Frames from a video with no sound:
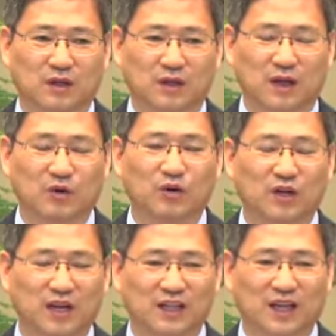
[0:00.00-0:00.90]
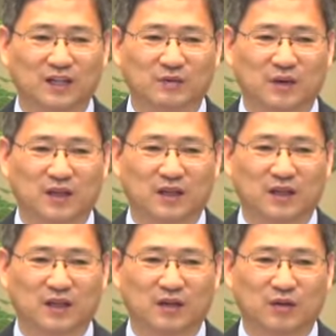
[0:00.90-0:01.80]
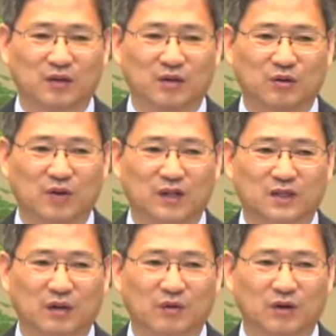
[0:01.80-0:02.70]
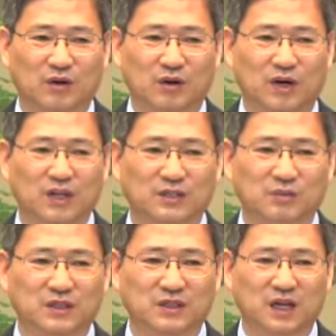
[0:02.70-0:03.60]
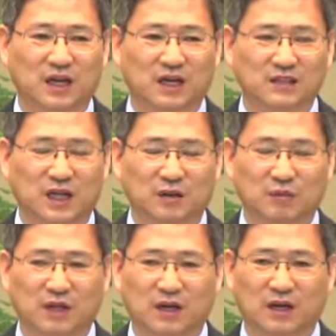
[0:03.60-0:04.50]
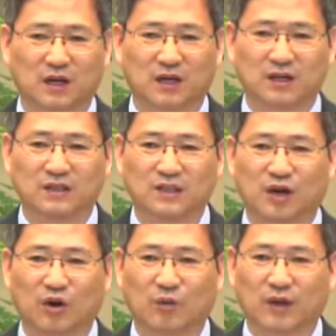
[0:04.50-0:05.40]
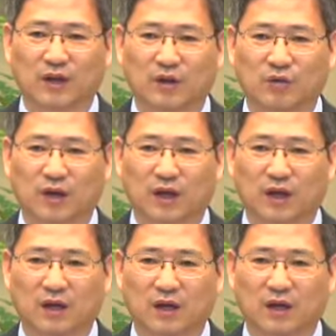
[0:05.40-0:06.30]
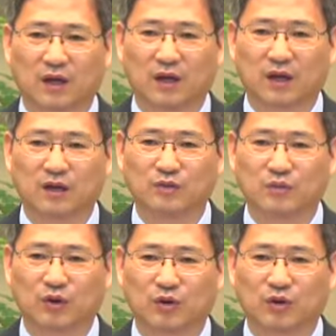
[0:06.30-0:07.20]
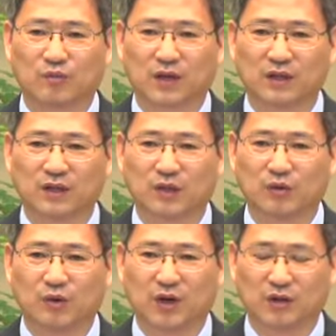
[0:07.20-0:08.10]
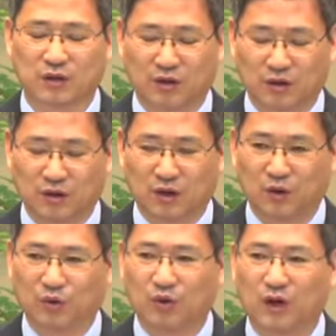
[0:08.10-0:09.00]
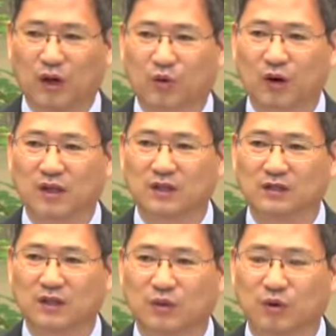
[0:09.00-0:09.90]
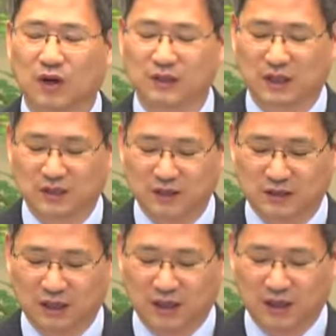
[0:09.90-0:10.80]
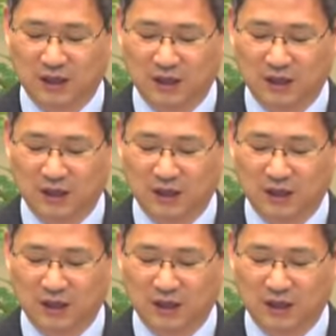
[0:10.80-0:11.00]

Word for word: 결국은 그래 되겠지만 우리의 삶은요, 거기서부터 시작하는 것이 아닙니다. 신앙 고백 이후에, 예수 믿고 구원받은 이후에는요, 우리가 원하든지 원하지 않든지 간에